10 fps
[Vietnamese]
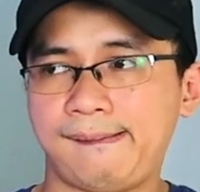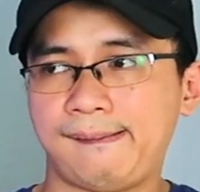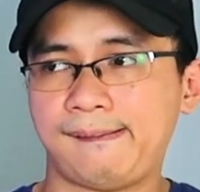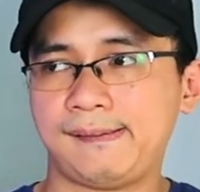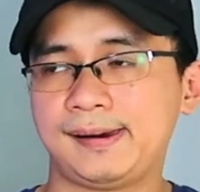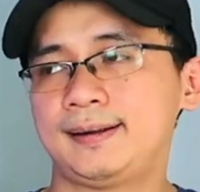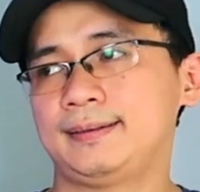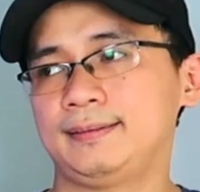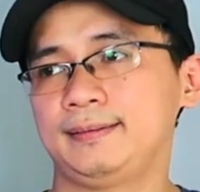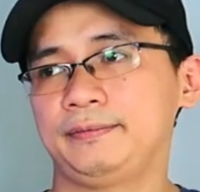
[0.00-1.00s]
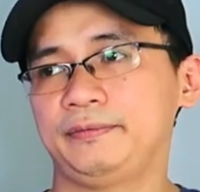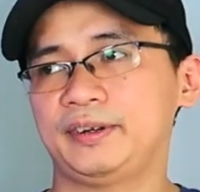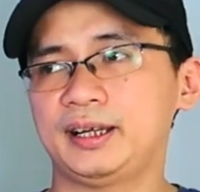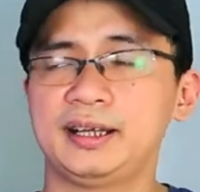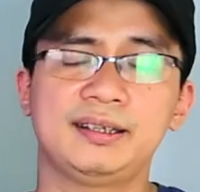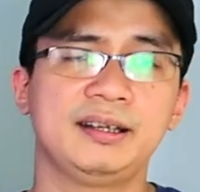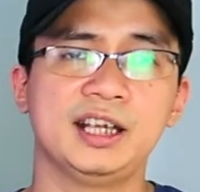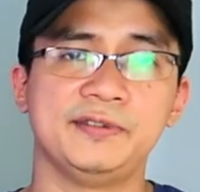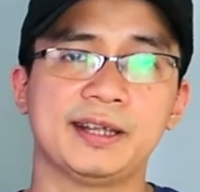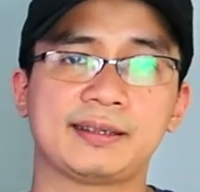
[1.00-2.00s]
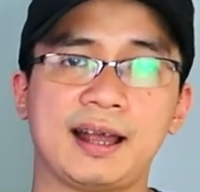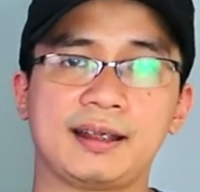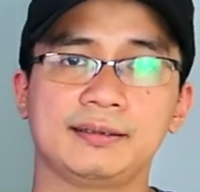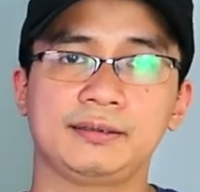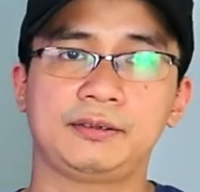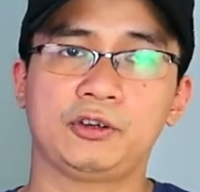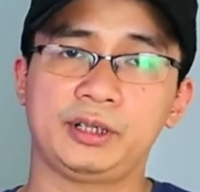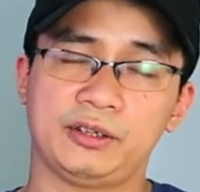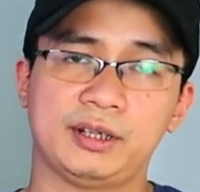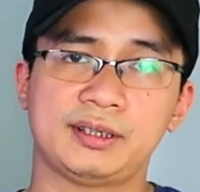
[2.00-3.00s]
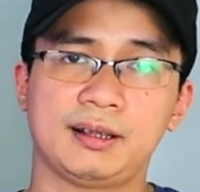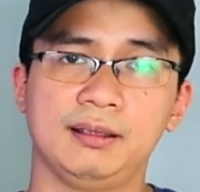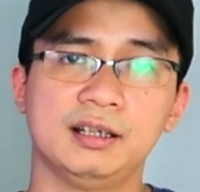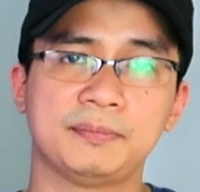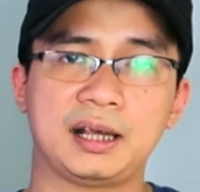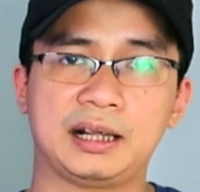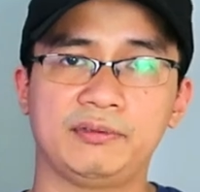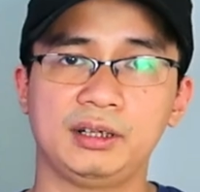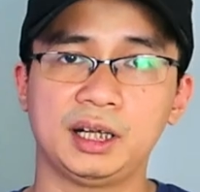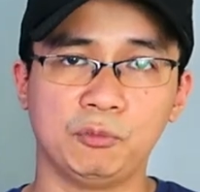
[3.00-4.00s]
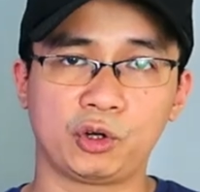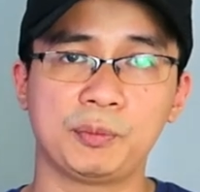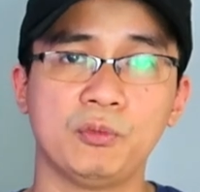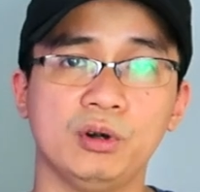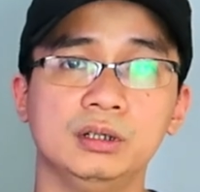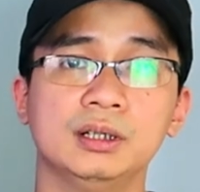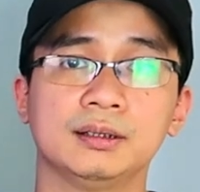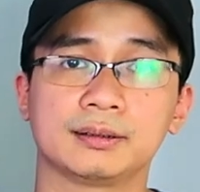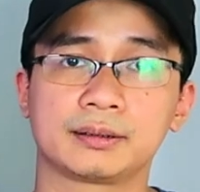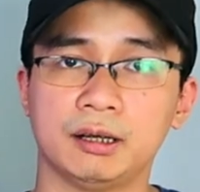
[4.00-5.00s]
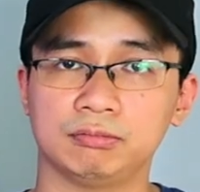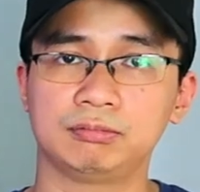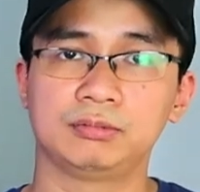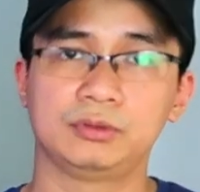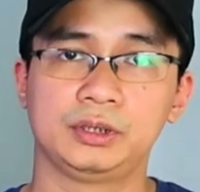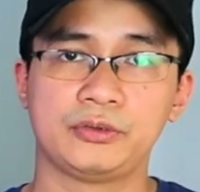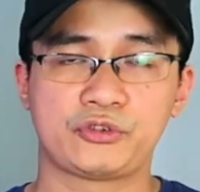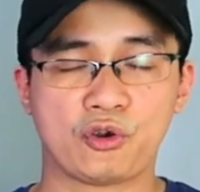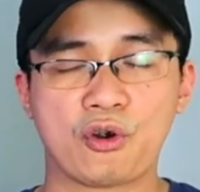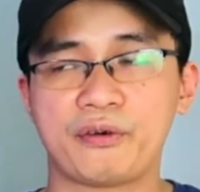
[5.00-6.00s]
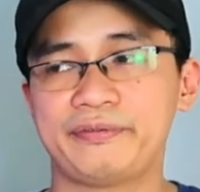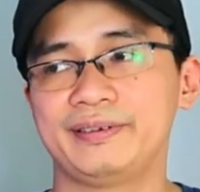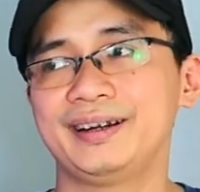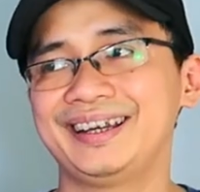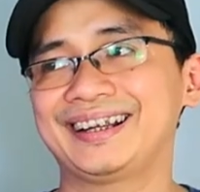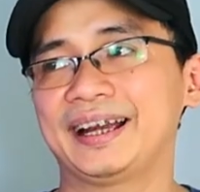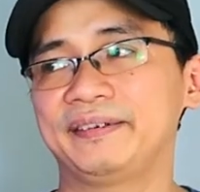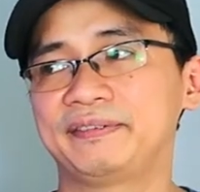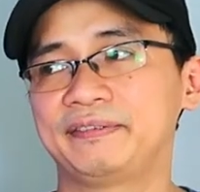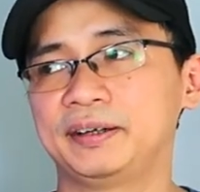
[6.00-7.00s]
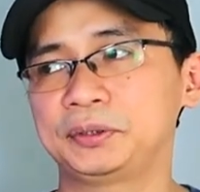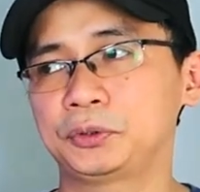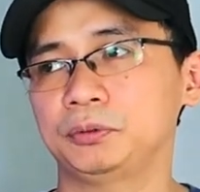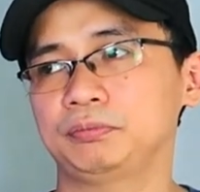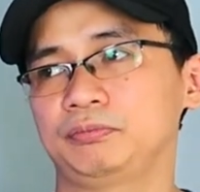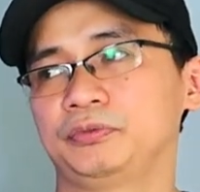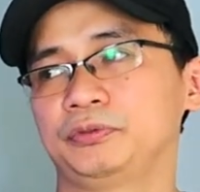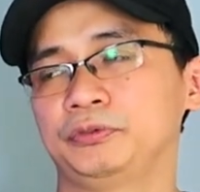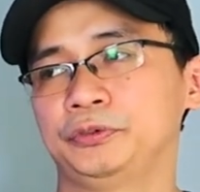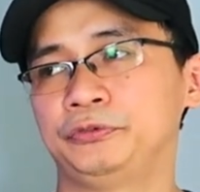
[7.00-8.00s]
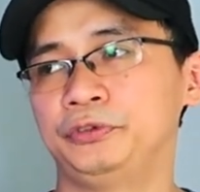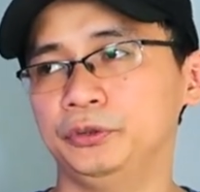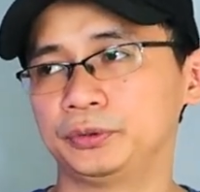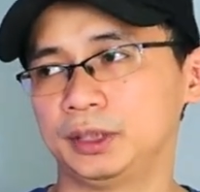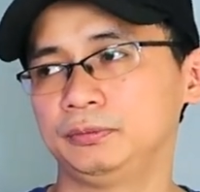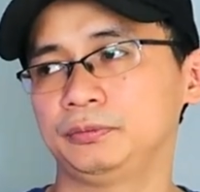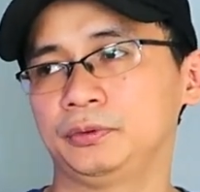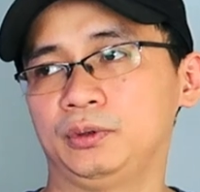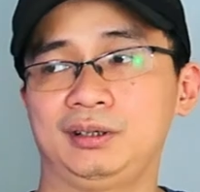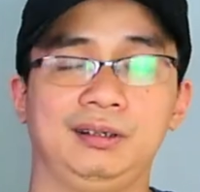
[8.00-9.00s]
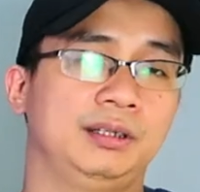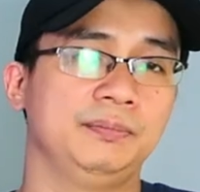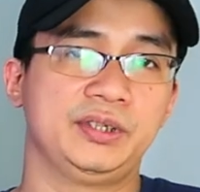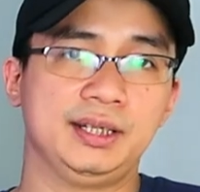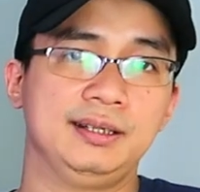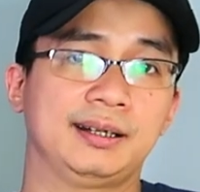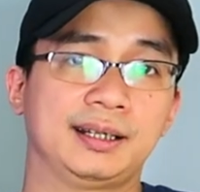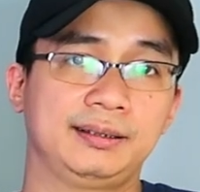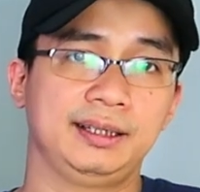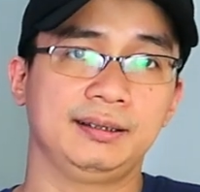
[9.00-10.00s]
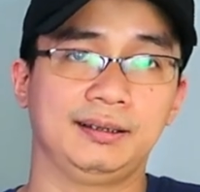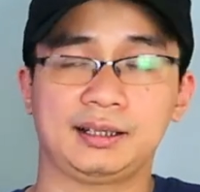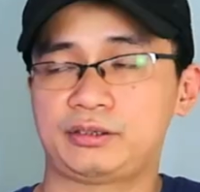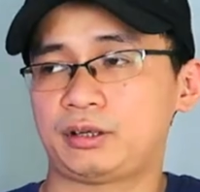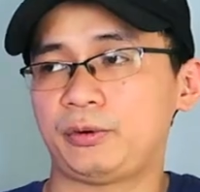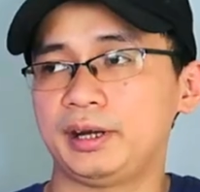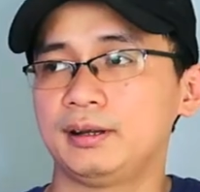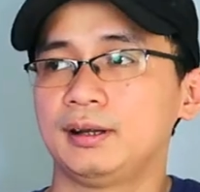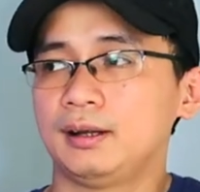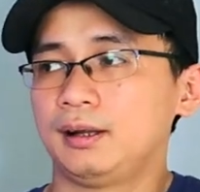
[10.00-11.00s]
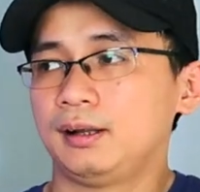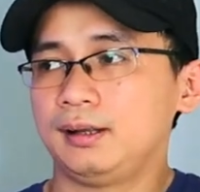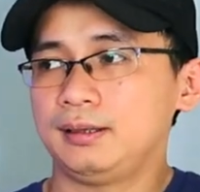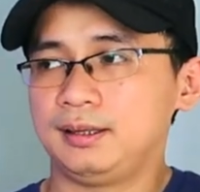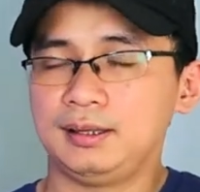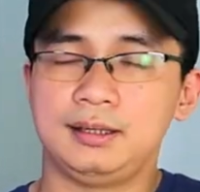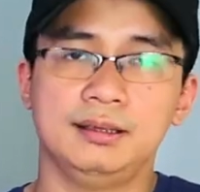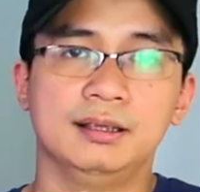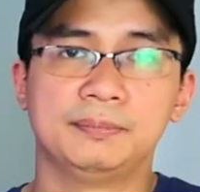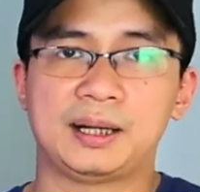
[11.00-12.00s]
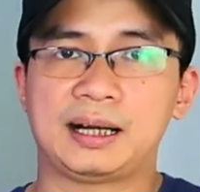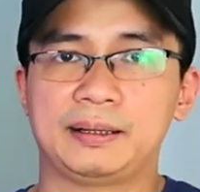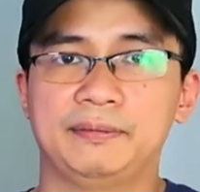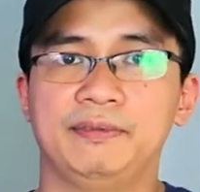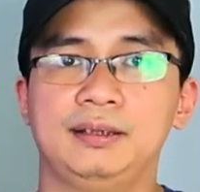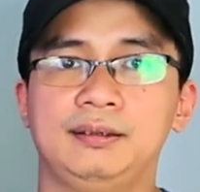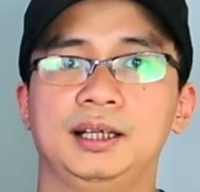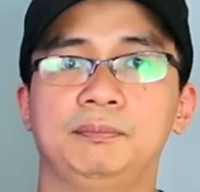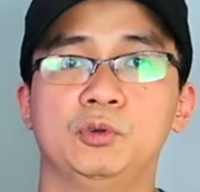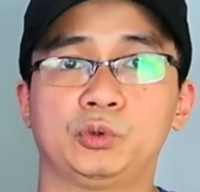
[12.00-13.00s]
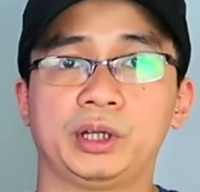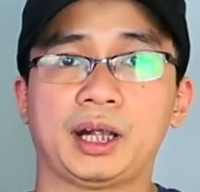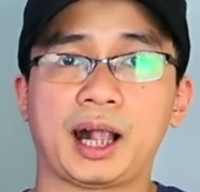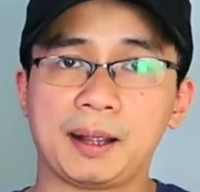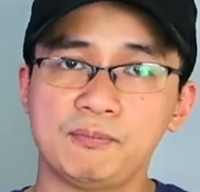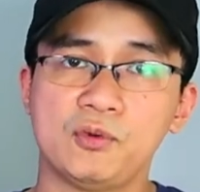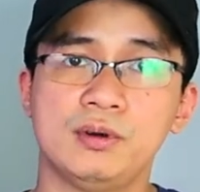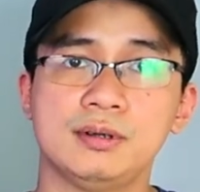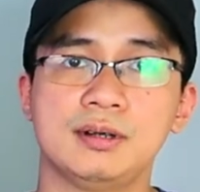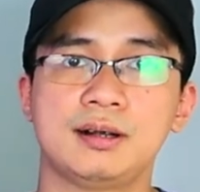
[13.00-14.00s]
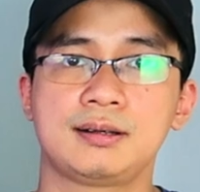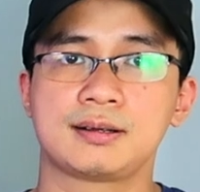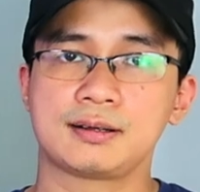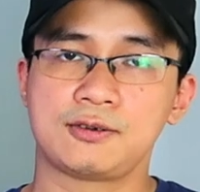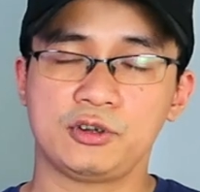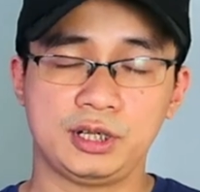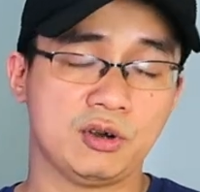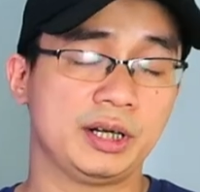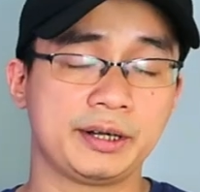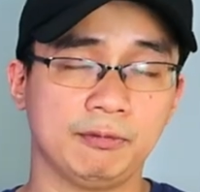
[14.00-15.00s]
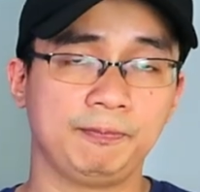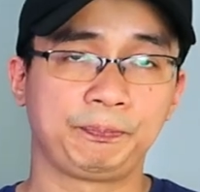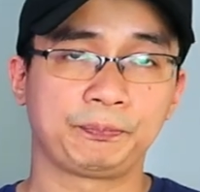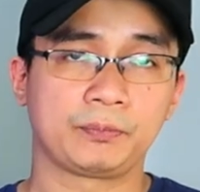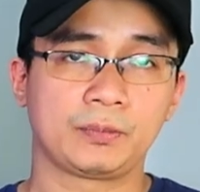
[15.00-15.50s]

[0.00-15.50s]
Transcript: ờ, và đến thời điểm hiện tại có thể nói rằng Lama vẫn là một cái mùi hương độc so với cái phân khúc phổ thông hoặc thậm chí là đắt tiền luxury thì Lama vẫn là một cái mùi hương có thể gọi là độc